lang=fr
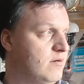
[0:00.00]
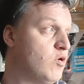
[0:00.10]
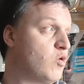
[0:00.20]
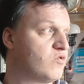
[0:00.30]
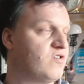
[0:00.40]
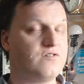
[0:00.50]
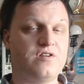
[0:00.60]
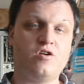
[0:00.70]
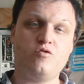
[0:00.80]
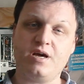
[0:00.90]
bon, on le
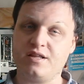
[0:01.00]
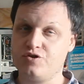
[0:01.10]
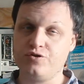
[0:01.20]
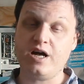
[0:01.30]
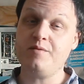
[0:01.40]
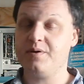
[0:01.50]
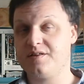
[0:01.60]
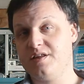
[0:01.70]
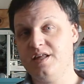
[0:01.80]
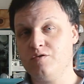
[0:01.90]
tente à la lumière naturelle
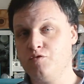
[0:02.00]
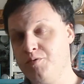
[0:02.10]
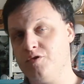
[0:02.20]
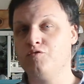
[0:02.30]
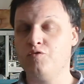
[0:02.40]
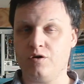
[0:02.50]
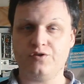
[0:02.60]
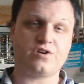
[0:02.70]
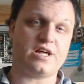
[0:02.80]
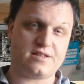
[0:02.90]
parce qu'il y a une coupure de courant
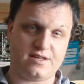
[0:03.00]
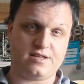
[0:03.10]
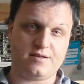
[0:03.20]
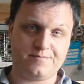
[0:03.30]
dans le quartier